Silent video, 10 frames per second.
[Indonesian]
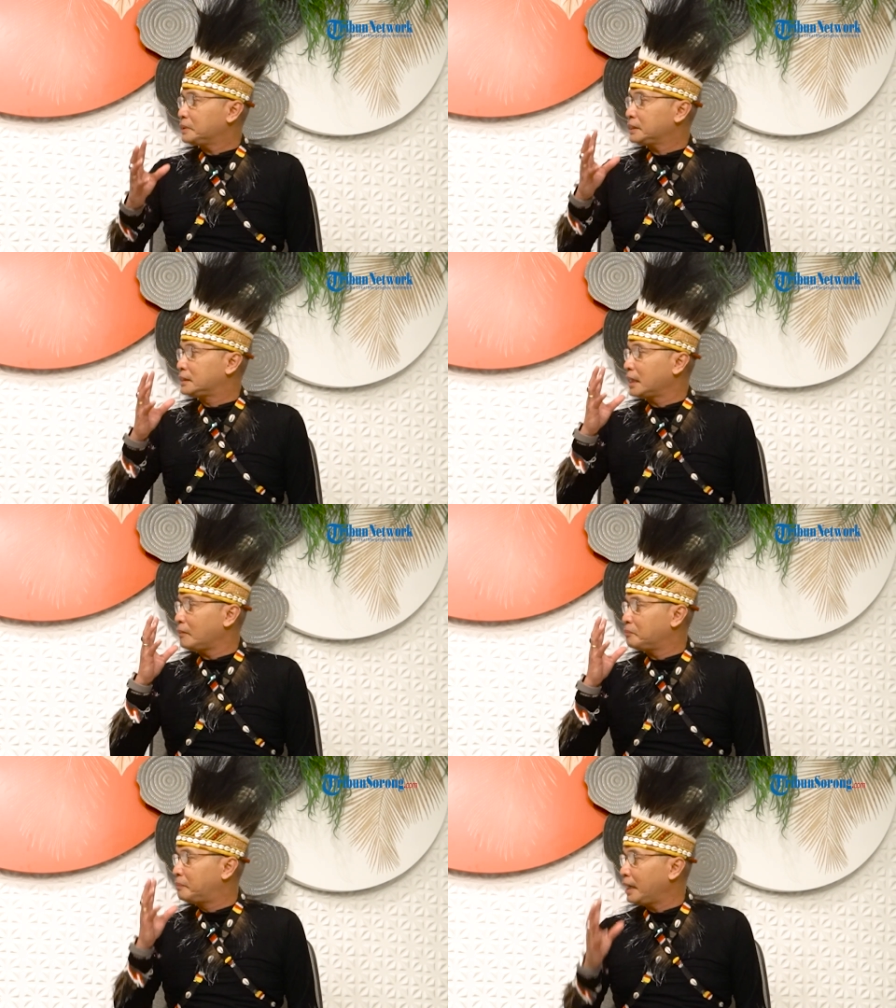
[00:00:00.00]

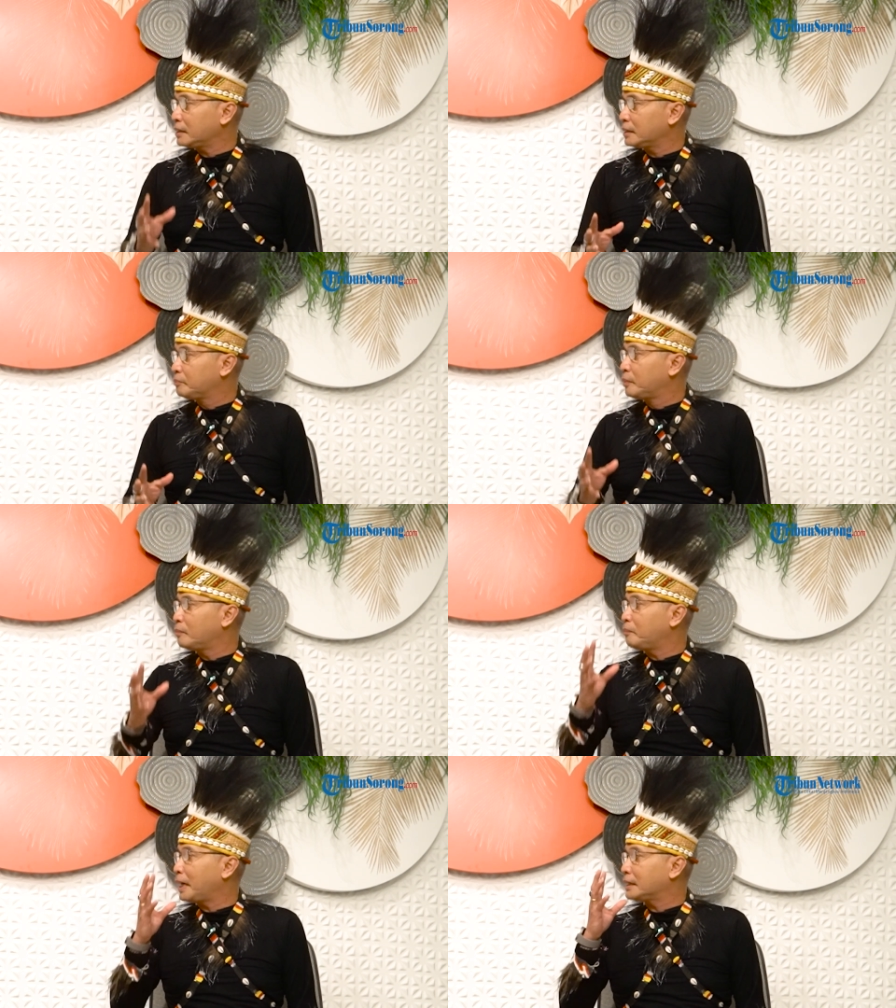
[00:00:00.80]
pejabat
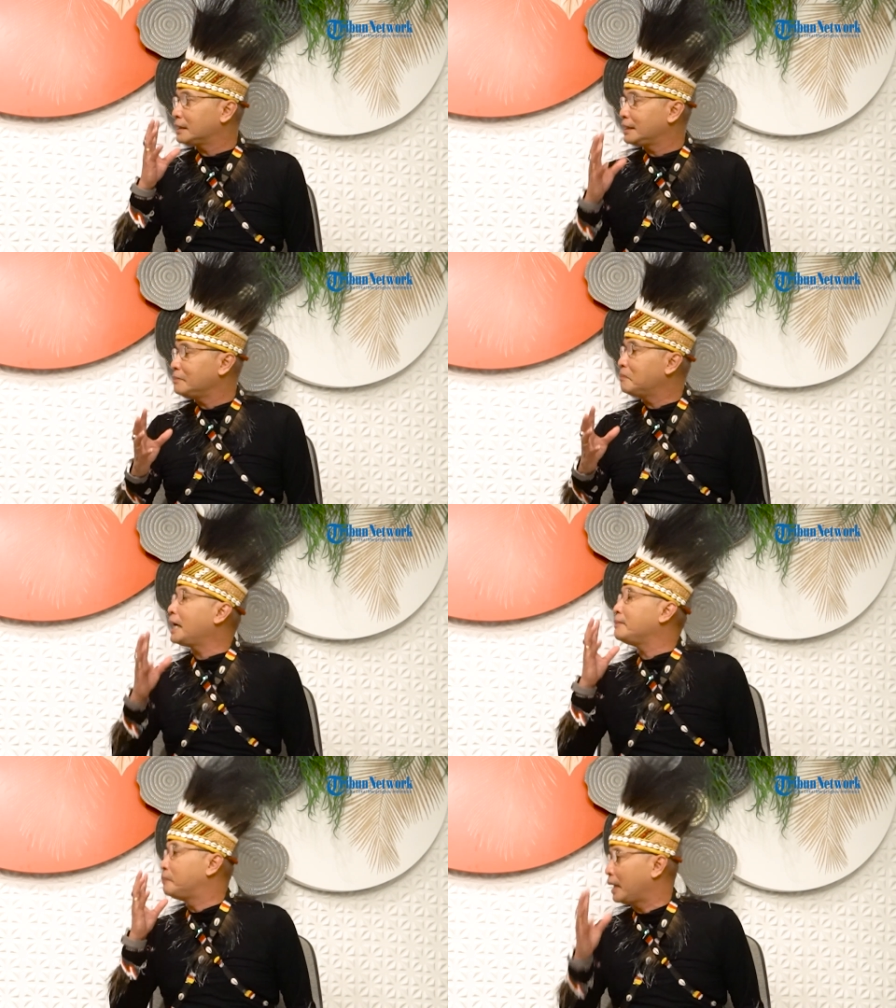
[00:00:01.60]
Bupati
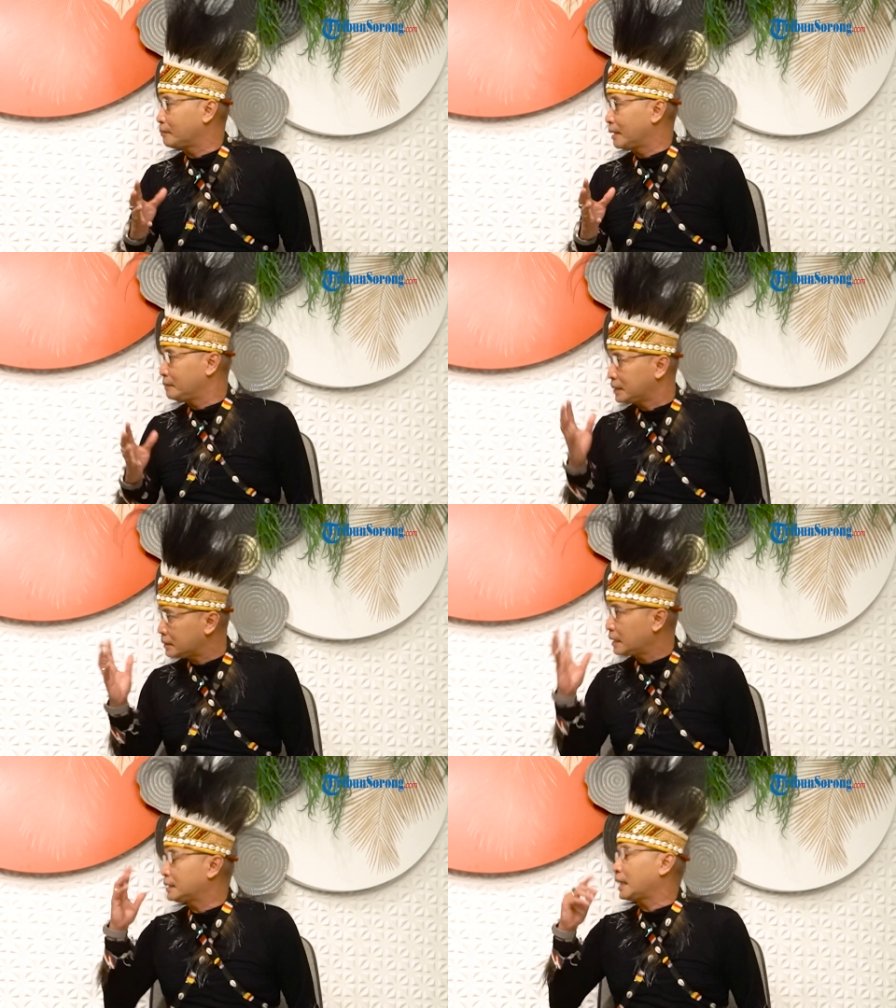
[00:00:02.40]
Maibrat Pak?
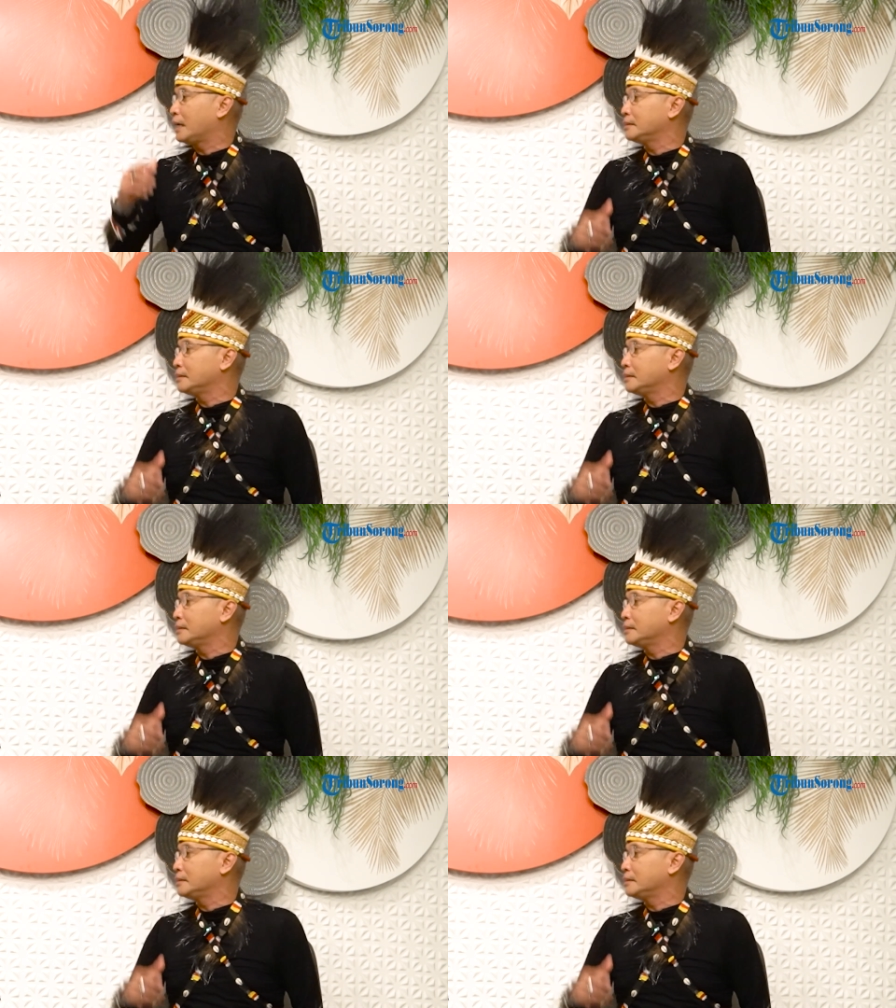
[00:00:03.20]
Bisa cerita?